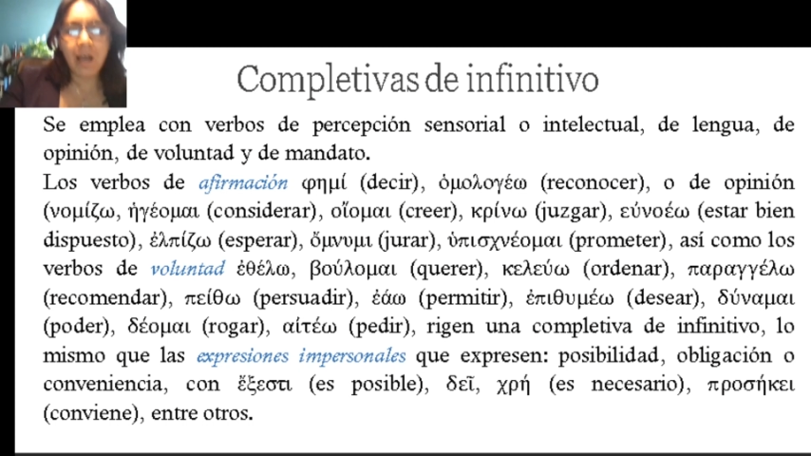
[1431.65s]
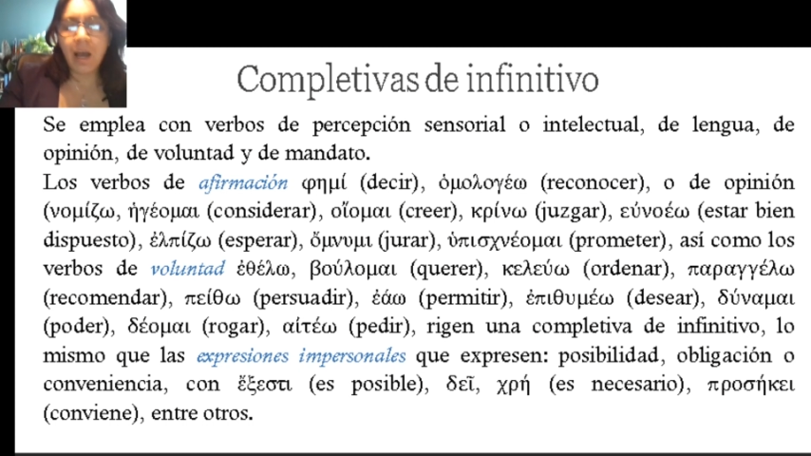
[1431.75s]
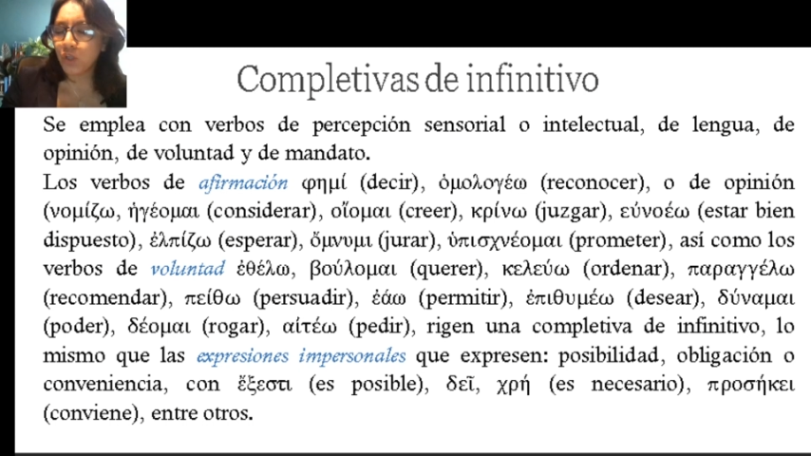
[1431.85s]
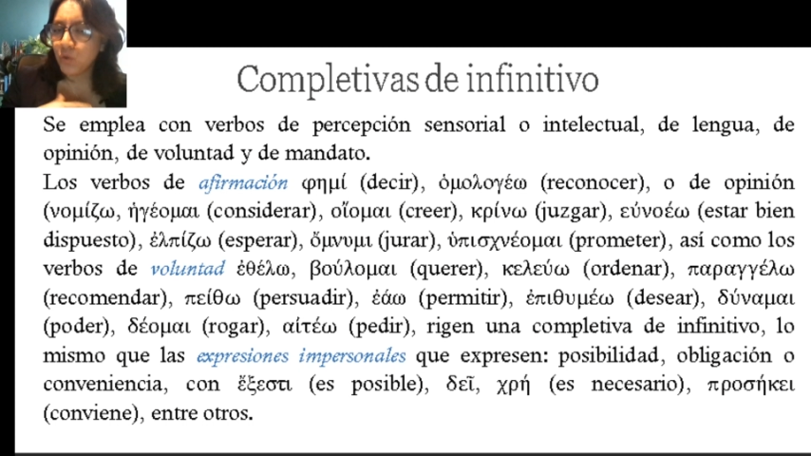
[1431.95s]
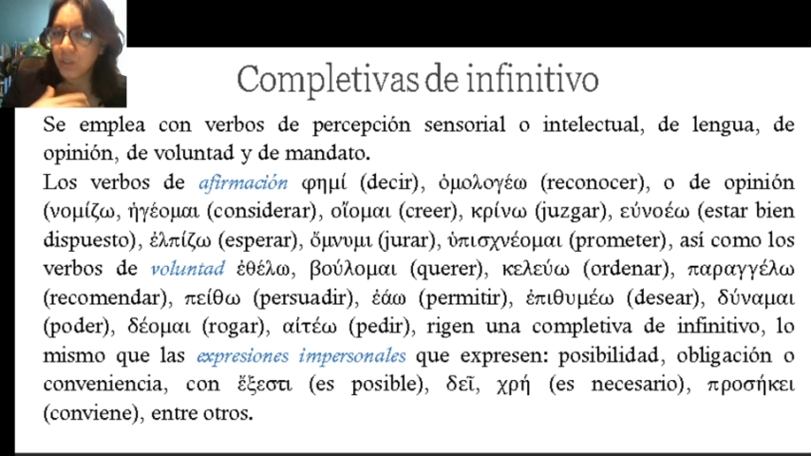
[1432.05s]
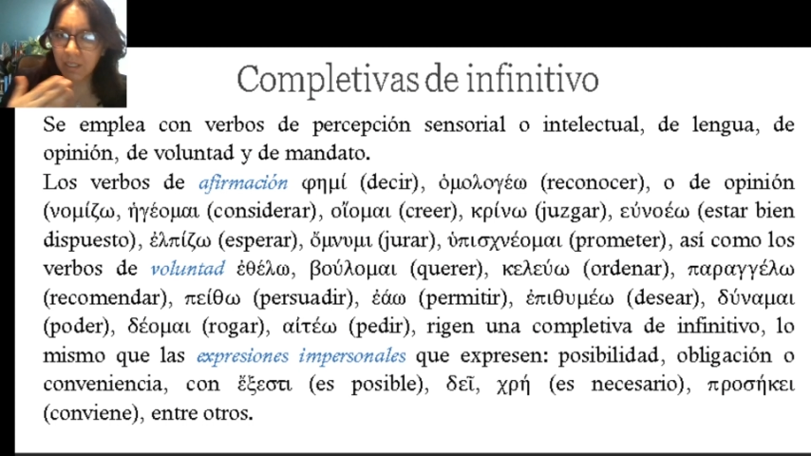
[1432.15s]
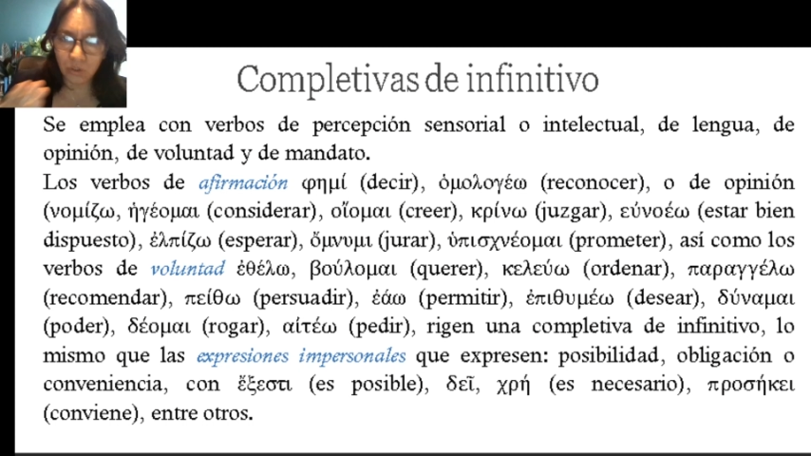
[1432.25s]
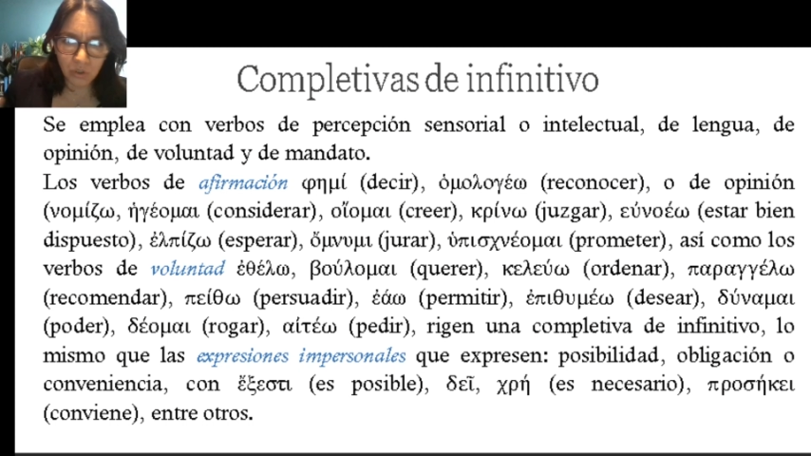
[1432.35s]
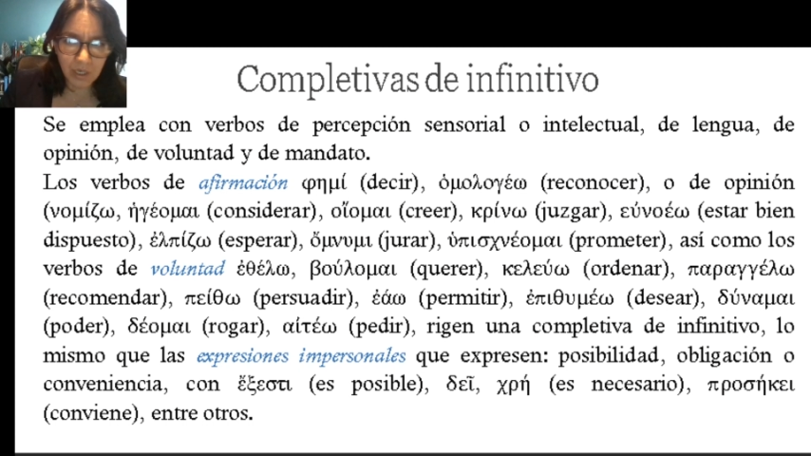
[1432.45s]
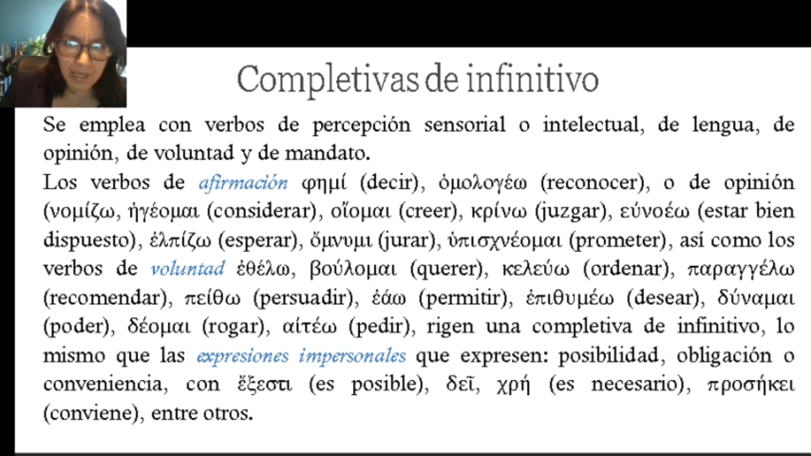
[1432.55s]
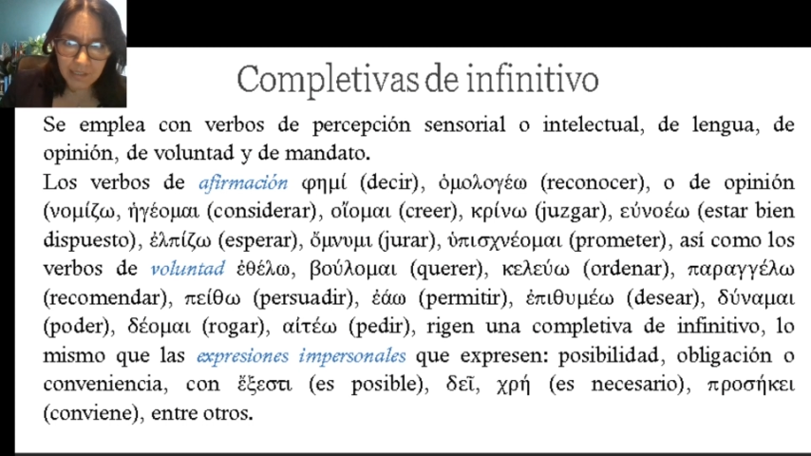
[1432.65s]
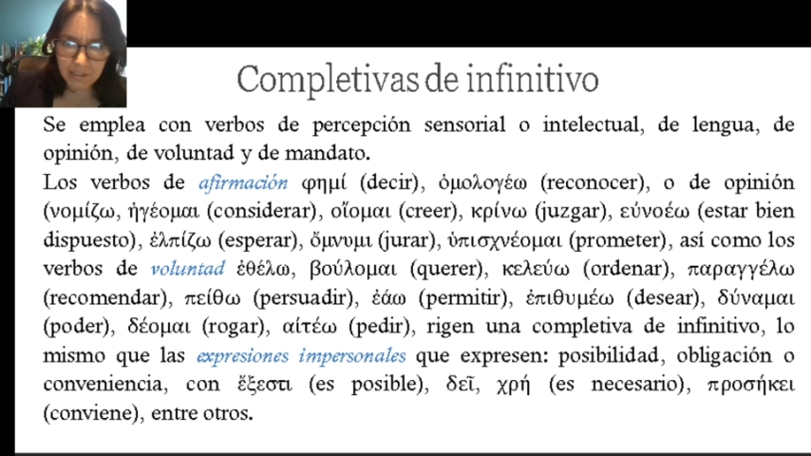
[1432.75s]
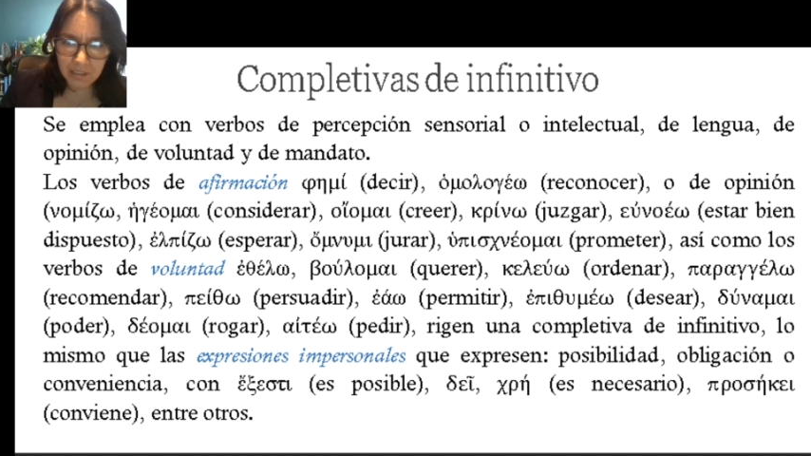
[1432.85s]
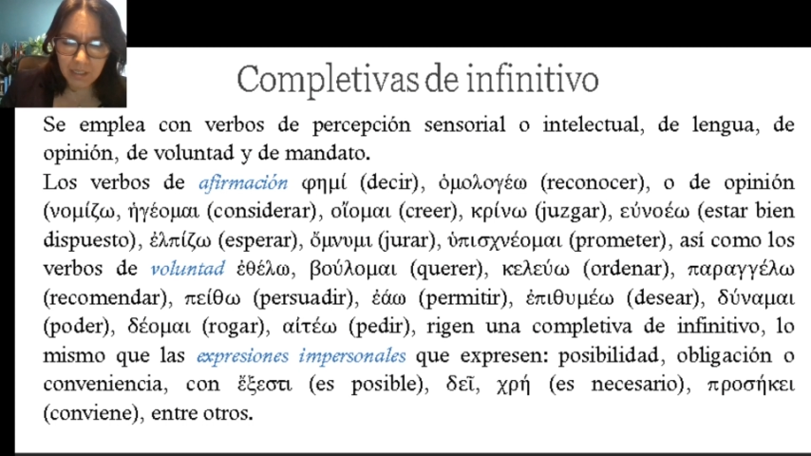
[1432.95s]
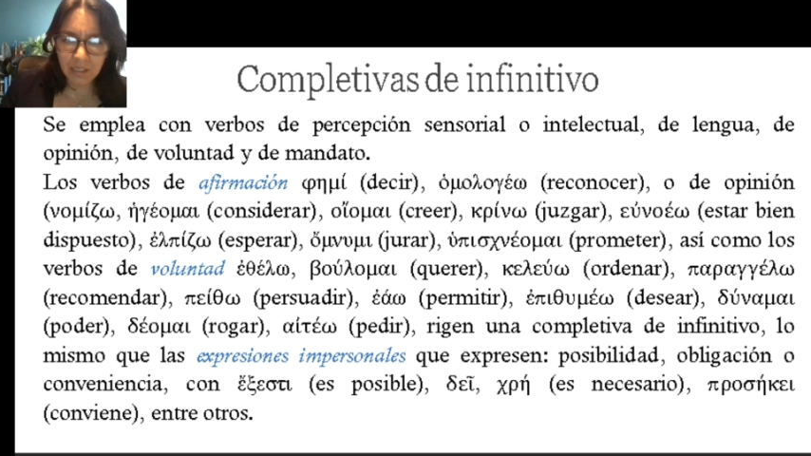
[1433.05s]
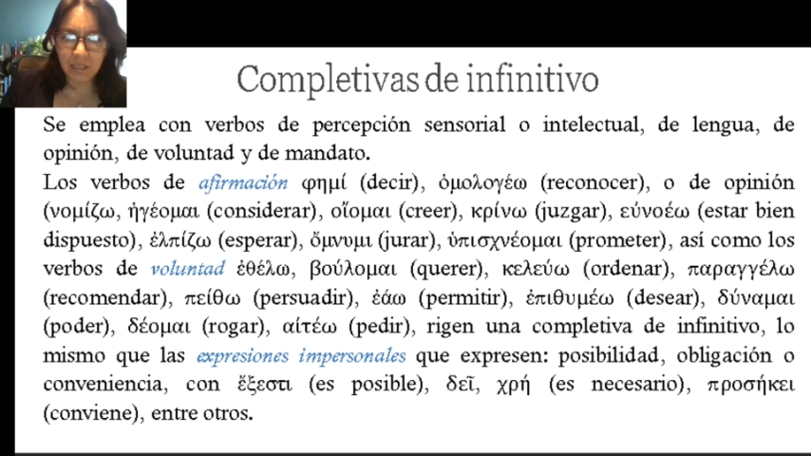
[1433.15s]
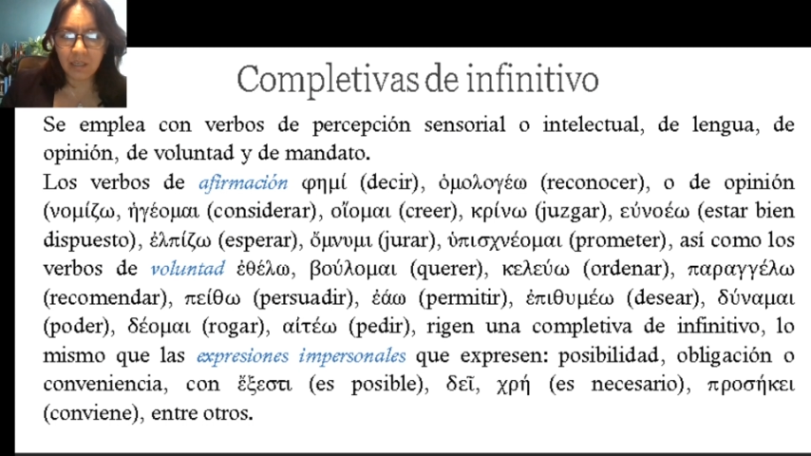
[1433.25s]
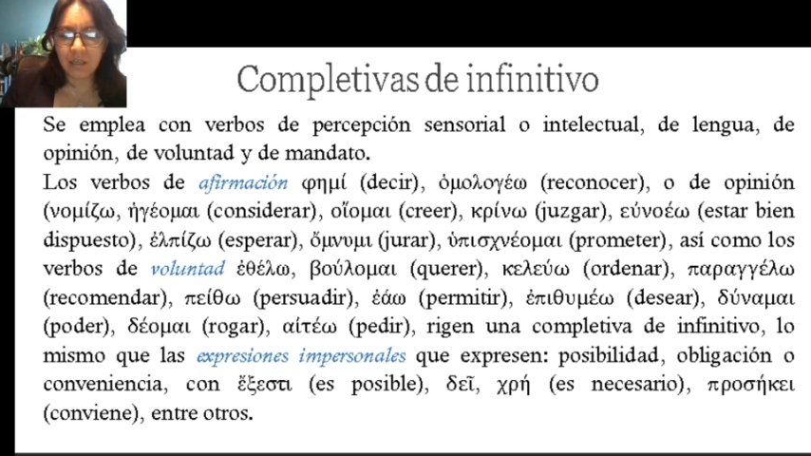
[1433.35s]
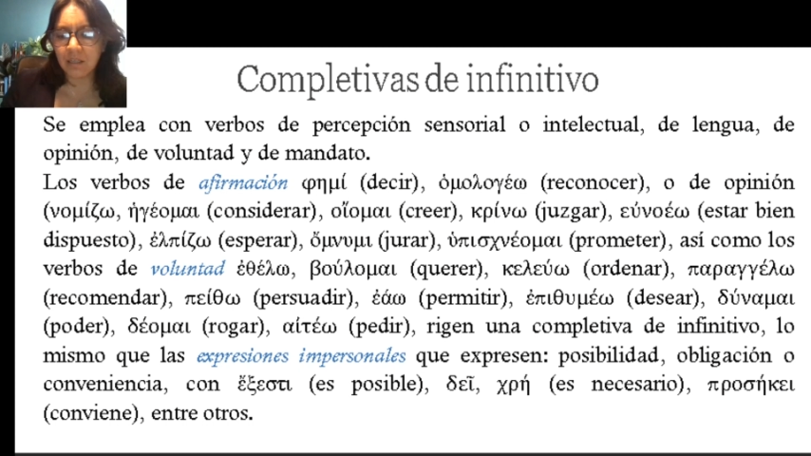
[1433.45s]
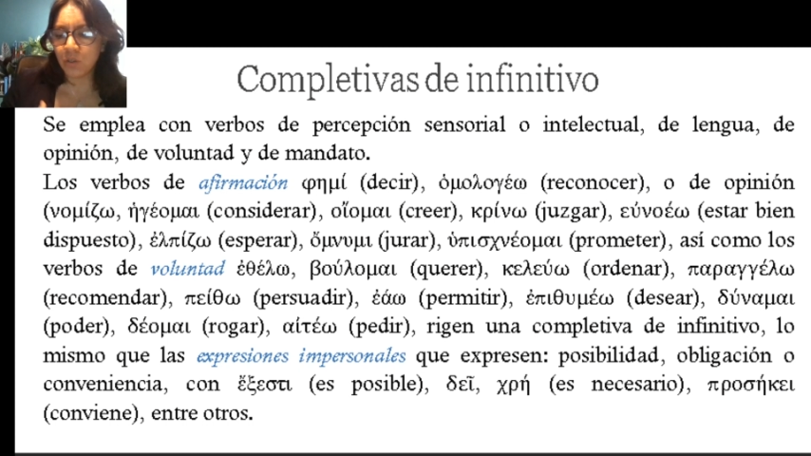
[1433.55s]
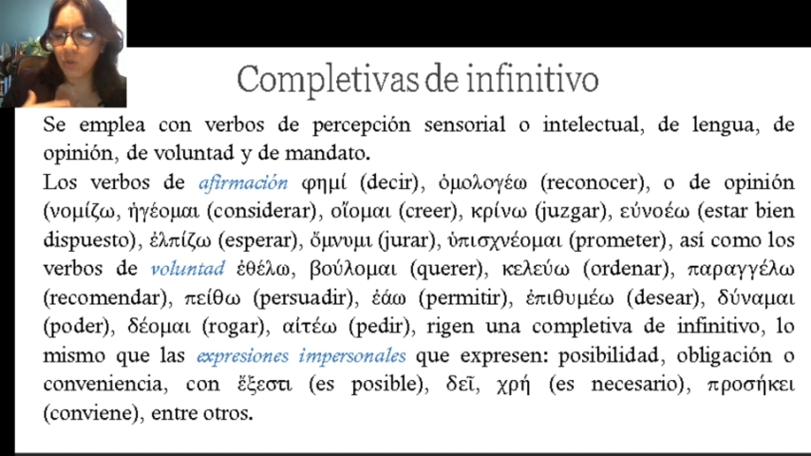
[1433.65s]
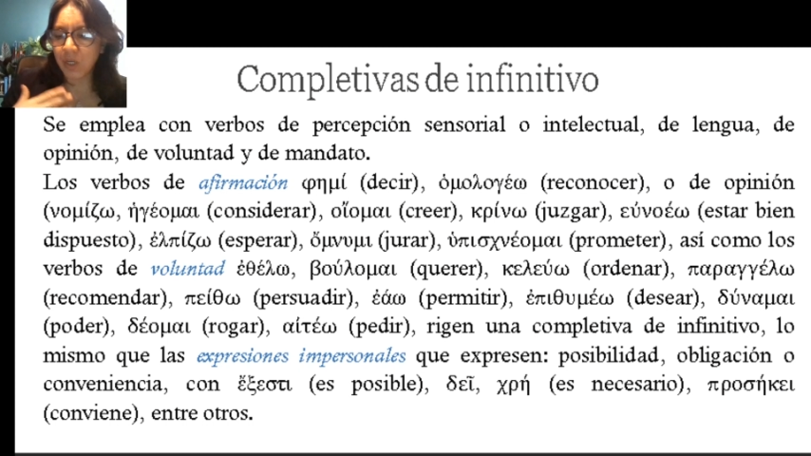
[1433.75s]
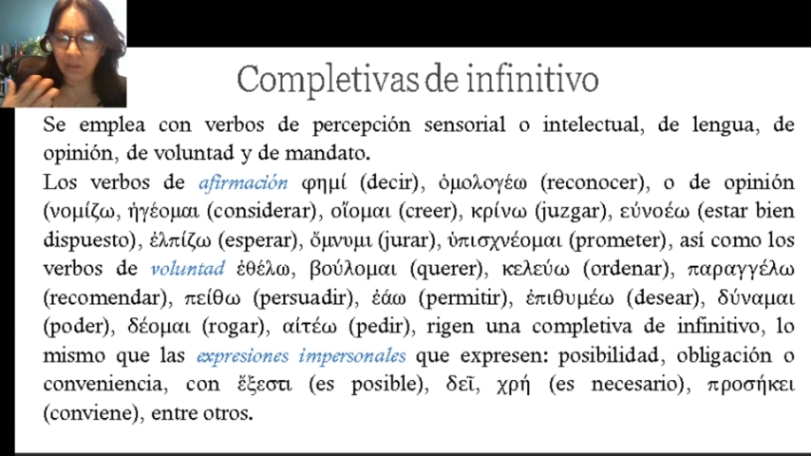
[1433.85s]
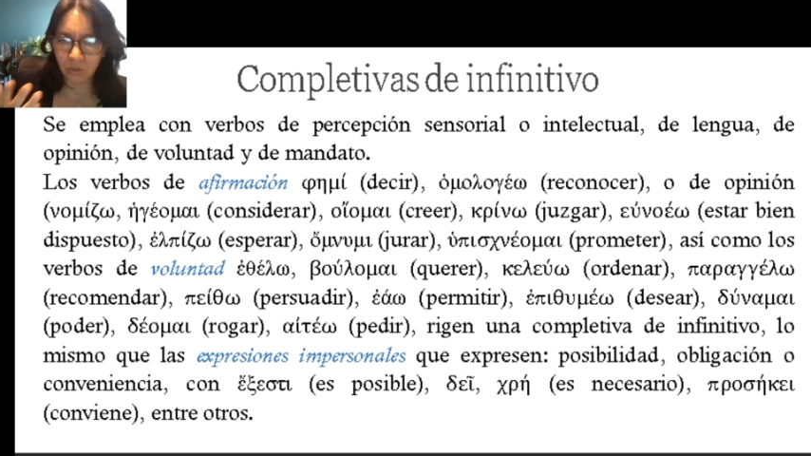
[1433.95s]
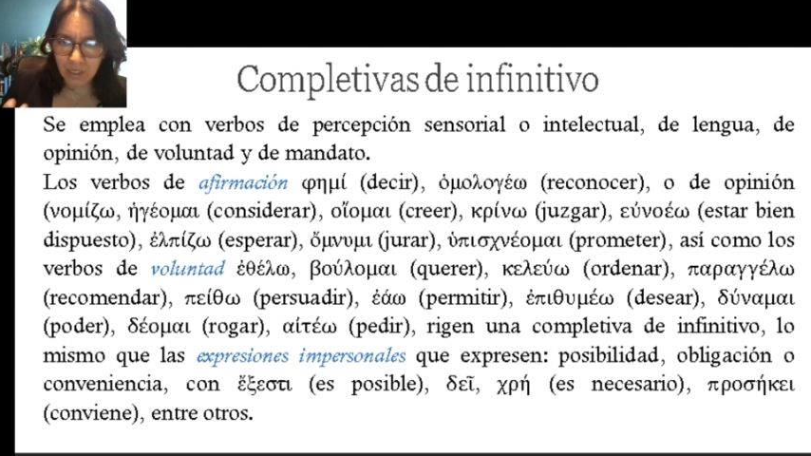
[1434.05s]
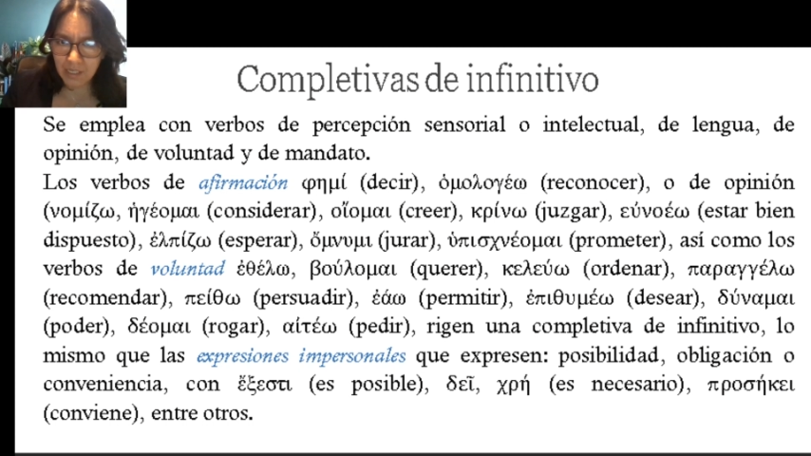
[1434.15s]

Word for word: honesti, duinatonesti,